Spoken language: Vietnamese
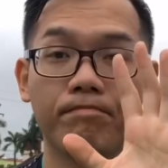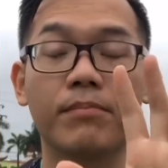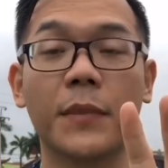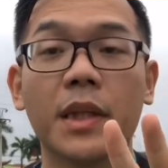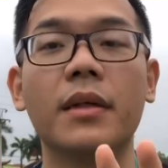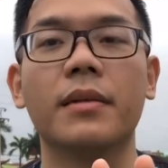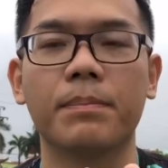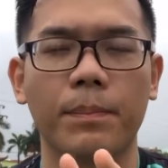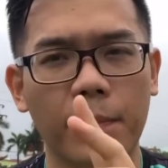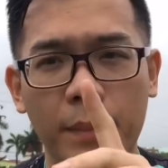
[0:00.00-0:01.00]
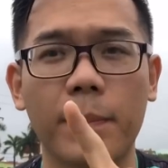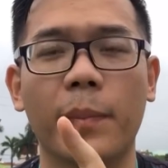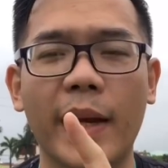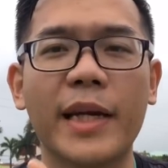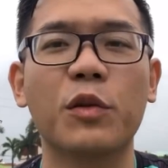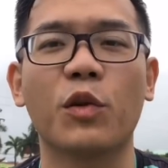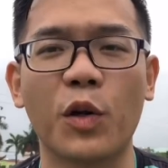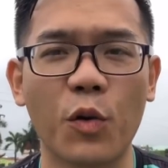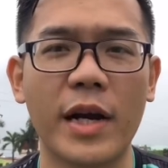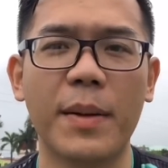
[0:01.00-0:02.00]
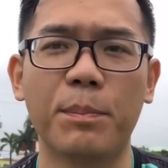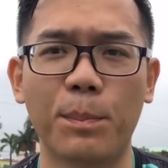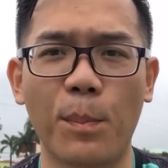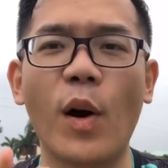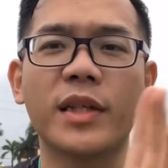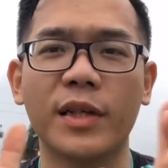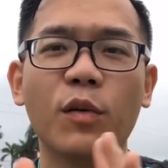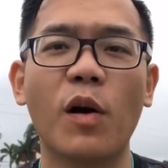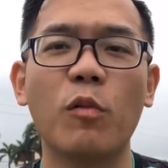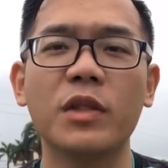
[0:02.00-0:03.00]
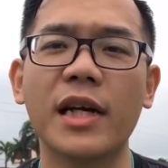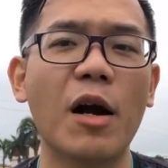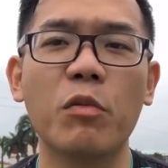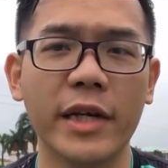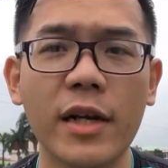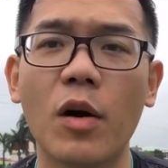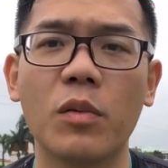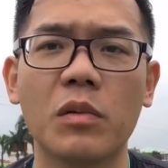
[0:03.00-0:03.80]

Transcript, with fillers: Từ từ, nghe tôi nói nốt đã, mọi thứ nó không như các ông nghĩ đâu.